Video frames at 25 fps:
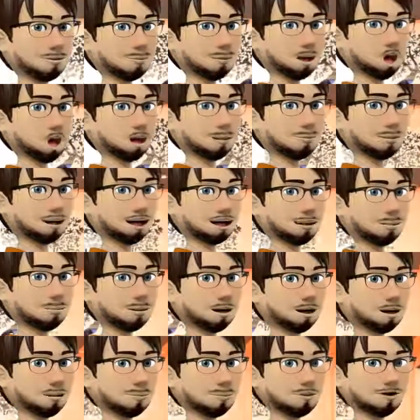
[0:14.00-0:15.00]
del Centro
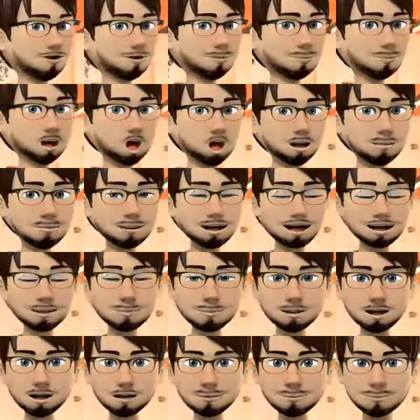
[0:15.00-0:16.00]
Internacional de
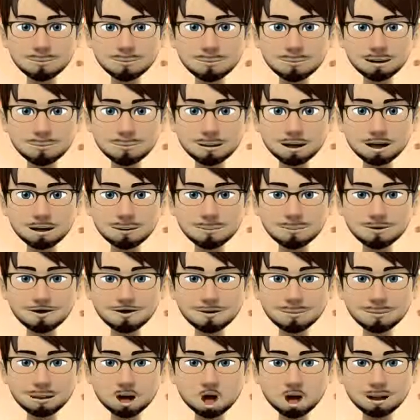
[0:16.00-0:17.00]
Convenciones y
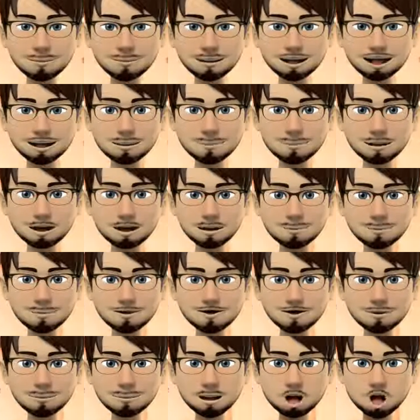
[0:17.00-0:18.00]
Exposiciones de Dubai a
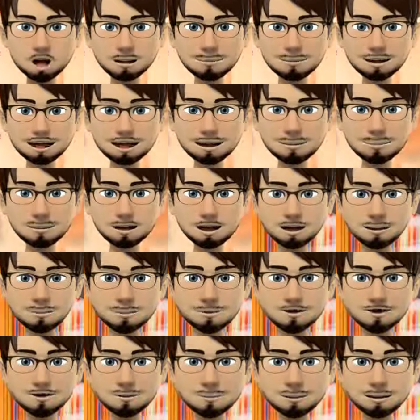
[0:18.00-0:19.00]
4 kilómetros del
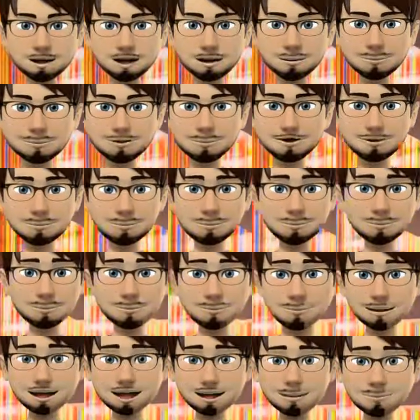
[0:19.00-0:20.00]
Rascacielos de Top,
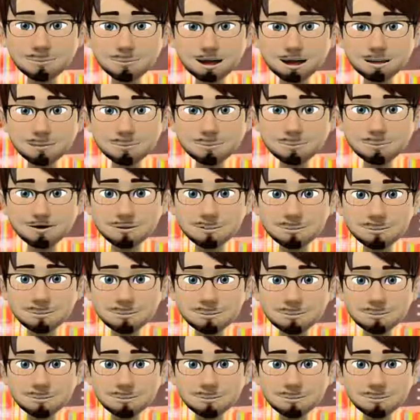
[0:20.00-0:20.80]
Burj Khalifa.